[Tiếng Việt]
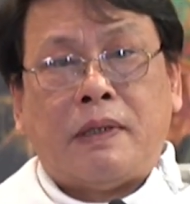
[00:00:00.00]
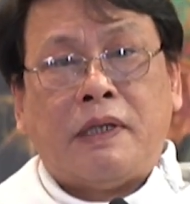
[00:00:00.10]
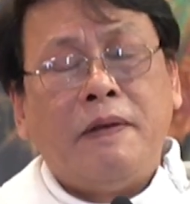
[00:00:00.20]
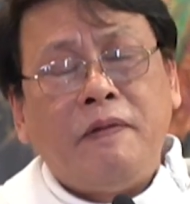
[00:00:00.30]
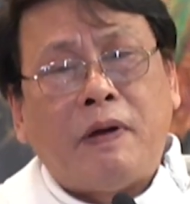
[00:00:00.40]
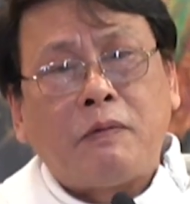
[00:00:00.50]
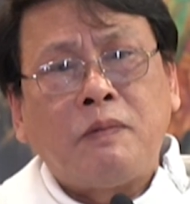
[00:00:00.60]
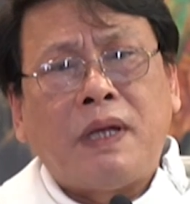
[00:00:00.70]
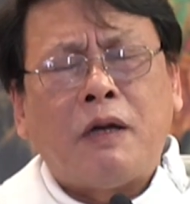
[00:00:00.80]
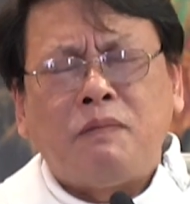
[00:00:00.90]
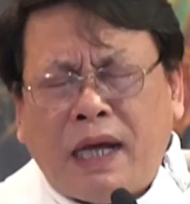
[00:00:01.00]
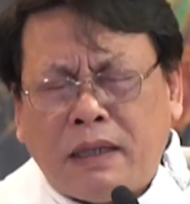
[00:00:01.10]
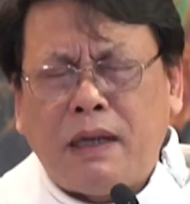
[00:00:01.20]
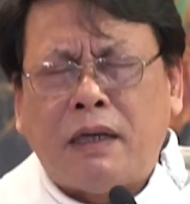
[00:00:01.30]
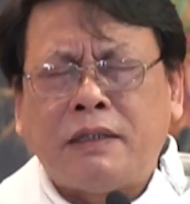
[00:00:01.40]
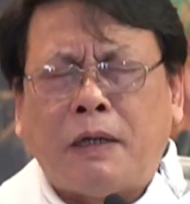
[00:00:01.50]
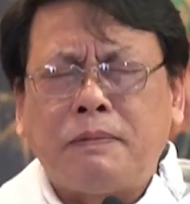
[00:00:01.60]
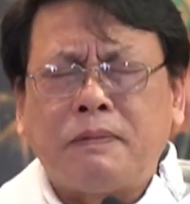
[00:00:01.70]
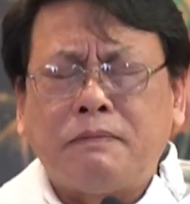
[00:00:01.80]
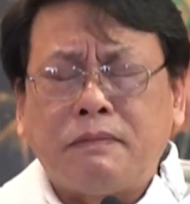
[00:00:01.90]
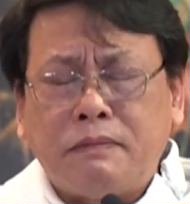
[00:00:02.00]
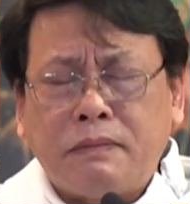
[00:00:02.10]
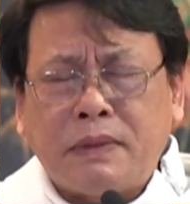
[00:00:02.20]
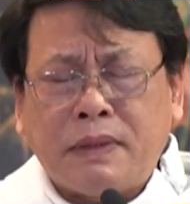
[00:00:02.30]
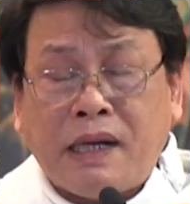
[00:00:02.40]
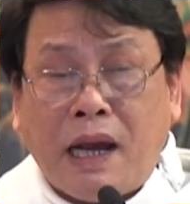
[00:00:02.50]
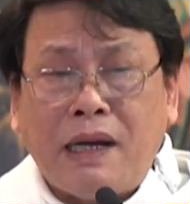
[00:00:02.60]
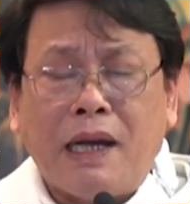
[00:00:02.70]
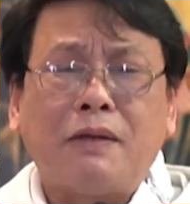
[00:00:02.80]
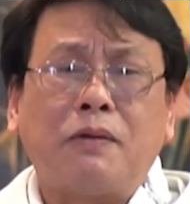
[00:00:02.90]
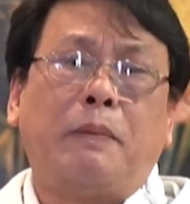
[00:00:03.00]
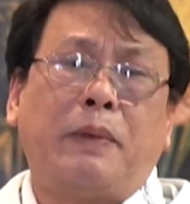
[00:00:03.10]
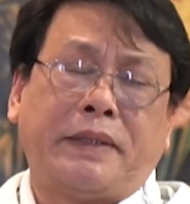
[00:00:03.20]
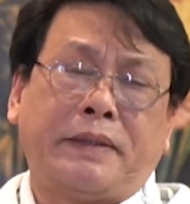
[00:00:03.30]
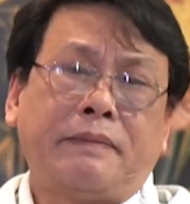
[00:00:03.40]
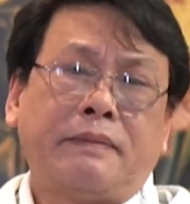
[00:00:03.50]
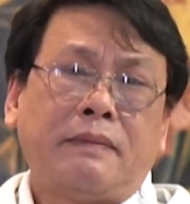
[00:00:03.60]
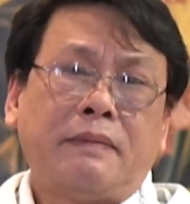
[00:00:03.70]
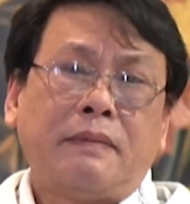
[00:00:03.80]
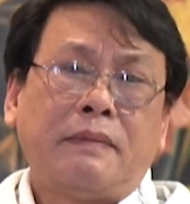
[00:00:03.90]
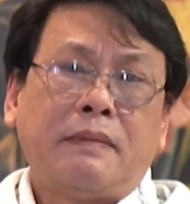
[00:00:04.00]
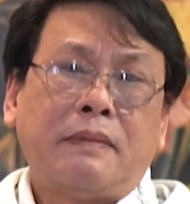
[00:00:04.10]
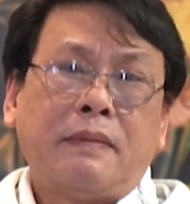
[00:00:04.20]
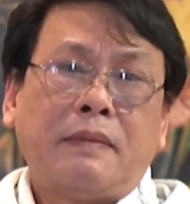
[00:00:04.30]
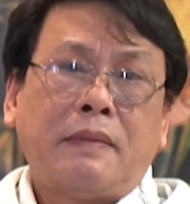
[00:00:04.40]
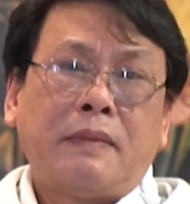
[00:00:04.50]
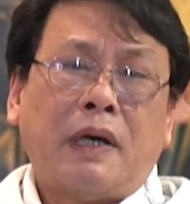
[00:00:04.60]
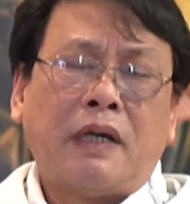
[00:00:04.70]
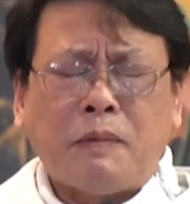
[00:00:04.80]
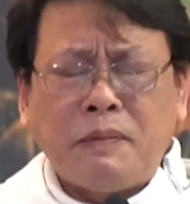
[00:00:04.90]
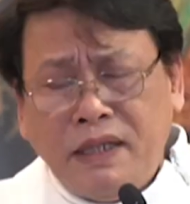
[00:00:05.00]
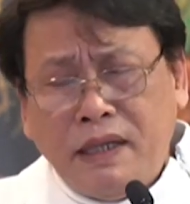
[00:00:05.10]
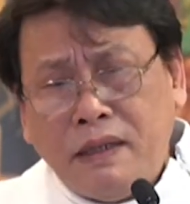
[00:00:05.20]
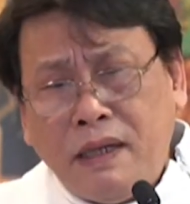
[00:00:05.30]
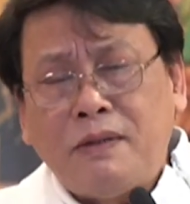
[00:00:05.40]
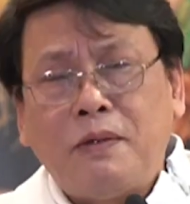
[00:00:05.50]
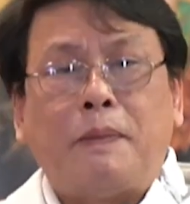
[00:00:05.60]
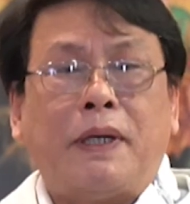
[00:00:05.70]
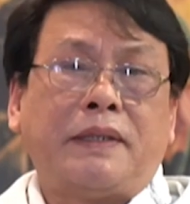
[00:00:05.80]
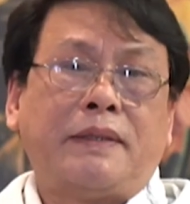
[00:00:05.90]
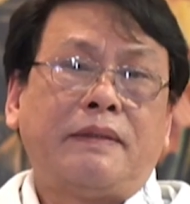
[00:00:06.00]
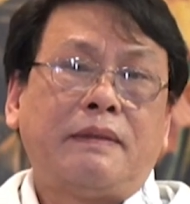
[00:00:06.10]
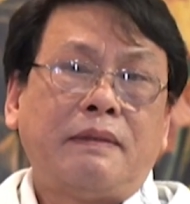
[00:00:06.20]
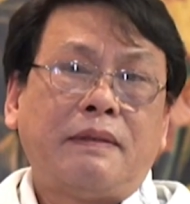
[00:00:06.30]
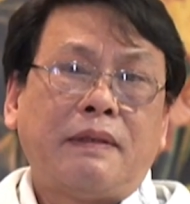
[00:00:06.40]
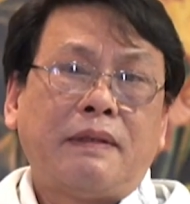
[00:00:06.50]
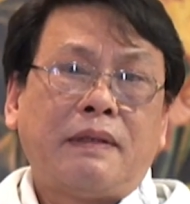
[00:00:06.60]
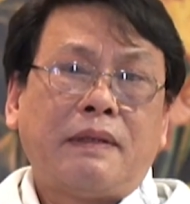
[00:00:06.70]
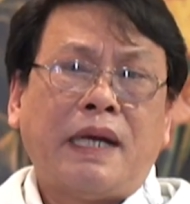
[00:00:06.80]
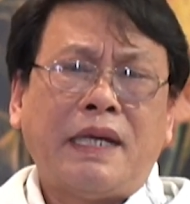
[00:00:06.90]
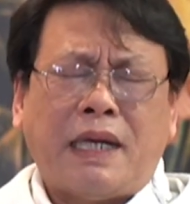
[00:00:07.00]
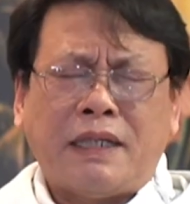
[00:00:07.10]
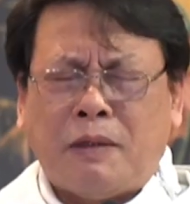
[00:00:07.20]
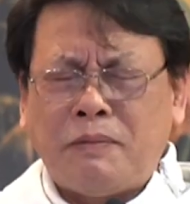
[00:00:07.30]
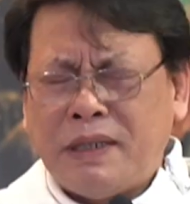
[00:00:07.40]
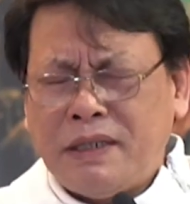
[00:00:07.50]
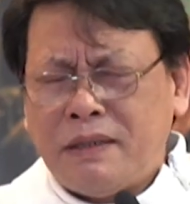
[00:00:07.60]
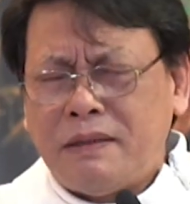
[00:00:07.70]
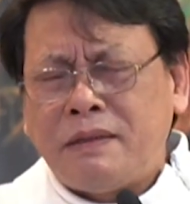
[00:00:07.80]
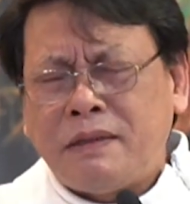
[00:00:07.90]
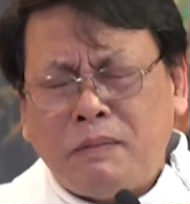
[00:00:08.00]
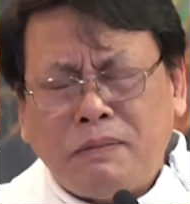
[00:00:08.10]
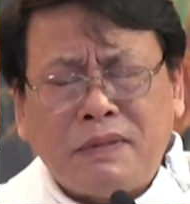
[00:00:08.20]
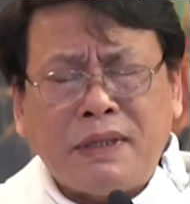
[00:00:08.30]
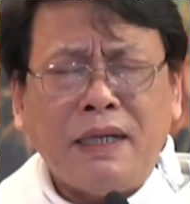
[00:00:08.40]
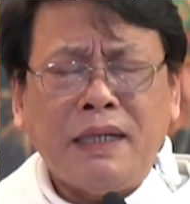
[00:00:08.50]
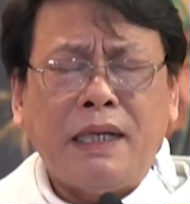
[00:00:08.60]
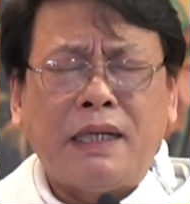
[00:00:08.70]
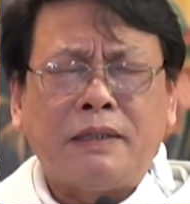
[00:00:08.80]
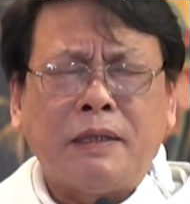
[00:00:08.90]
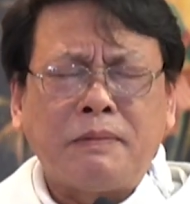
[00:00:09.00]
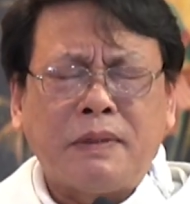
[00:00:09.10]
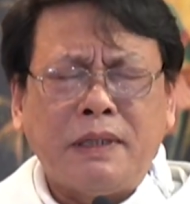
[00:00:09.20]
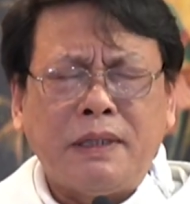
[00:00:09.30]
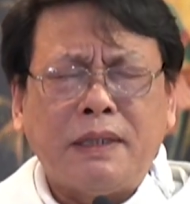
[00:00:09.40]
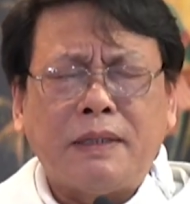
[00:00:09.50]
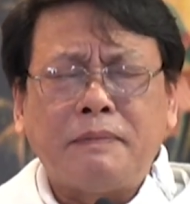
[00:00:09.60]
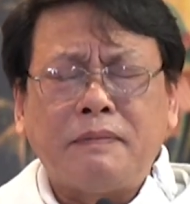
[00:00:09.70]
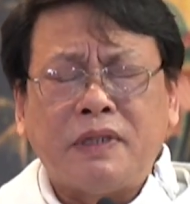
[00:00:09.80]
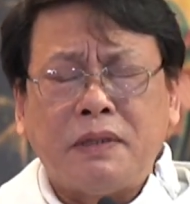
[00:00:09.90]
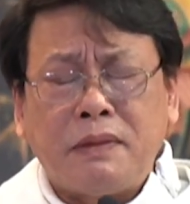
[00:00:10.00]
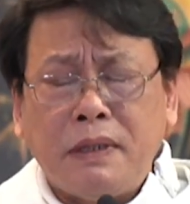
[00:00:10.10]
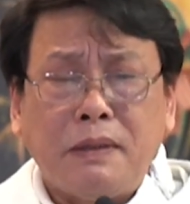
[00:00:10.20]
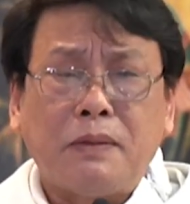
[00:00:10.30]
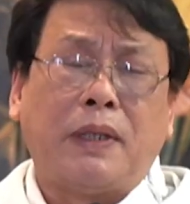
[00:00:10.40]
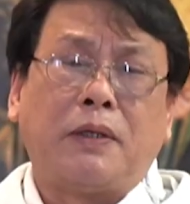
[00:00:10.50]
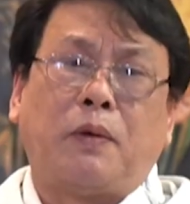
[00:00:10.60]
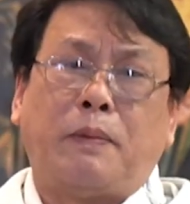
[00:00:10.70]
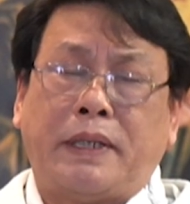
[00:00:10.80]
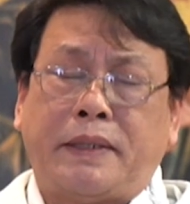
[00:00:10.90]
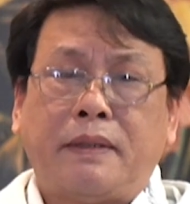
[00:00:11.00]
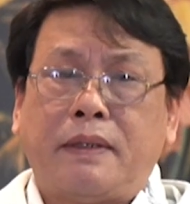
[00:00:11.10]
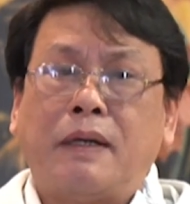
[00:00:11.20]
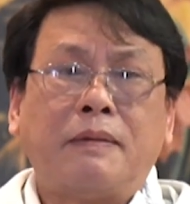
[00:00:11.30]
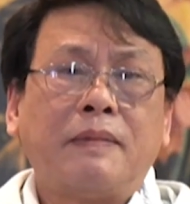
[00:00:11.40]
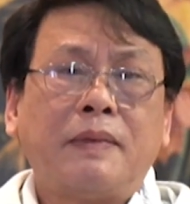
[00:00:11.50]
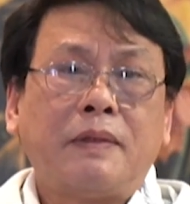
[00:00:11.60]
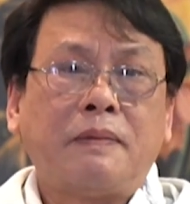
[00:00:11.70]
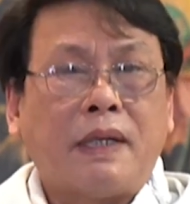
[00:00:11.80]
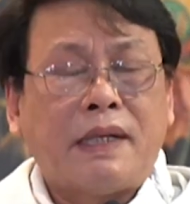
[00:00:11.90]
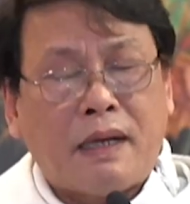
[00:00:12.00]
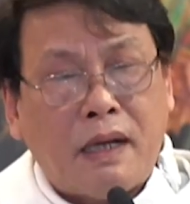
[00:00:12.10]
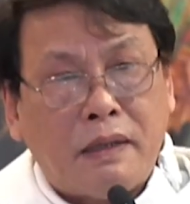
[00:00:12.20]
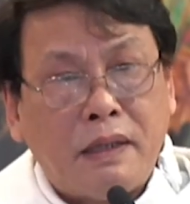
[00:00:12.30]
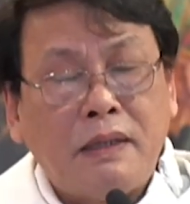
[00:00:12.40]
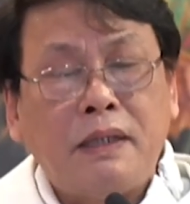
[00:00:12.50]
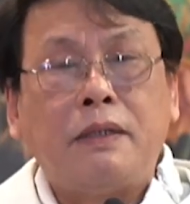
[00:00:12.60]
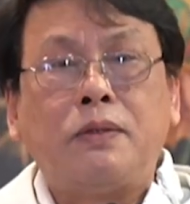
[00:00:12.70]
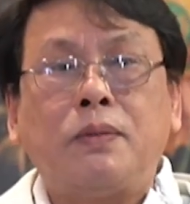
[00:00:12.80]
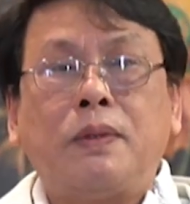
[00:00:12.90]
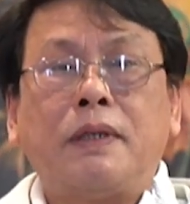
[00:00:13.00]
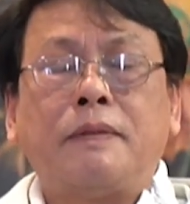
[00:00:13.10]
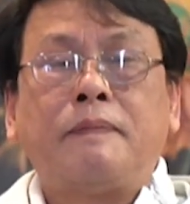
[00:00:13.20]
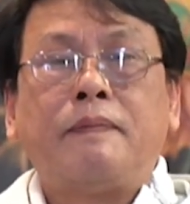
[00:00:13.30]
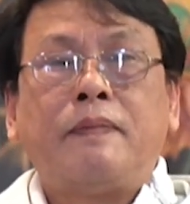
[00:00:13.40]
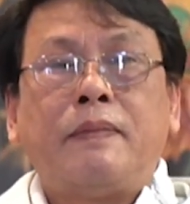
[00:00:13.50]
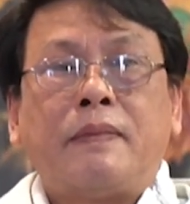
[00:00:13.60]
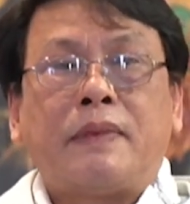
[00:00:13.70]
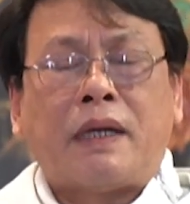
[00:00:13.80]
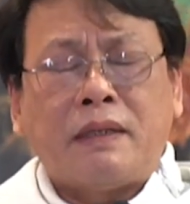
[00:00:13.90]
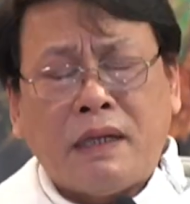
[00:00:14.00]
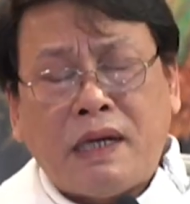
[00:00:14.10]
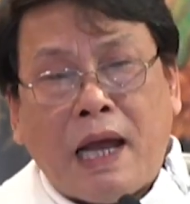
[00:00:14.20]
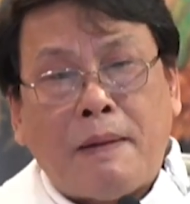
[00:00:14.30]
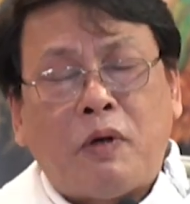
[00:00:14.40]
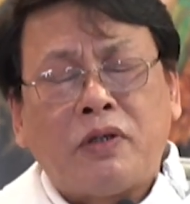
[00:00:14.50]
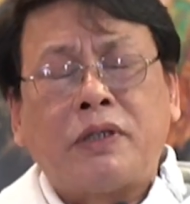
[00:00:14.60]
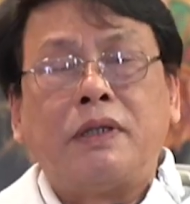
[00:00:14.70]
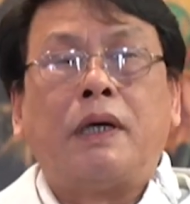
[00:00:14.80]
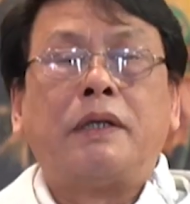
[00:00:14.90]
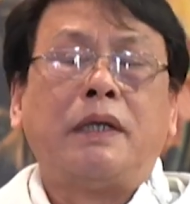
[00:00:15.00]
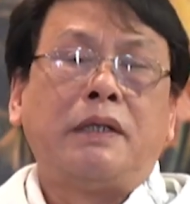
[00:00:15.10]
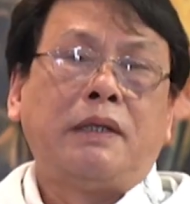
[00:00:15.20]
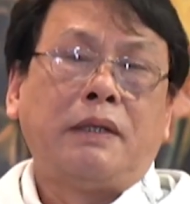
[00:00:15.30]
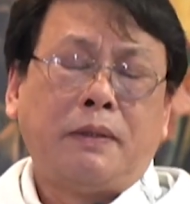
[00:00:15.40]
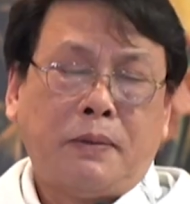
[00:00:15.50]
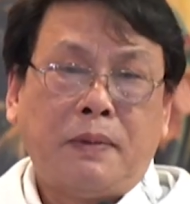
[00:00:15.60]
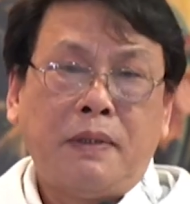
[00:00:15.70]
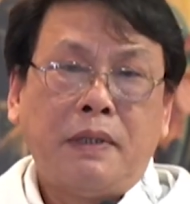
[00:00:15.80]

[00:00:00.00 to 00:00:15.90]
Niềm hy vọng chúng ta không đặt ở trong khả năng của mình, ở trong cái nhân đức của mình ngay cả trong cái sự trong trắng hay là trong cái um, sự tinh tuyển của mình không chúng ta đặt ở nơi thiên chúa đặt tất cả mọi sự ở nơi thiên chúa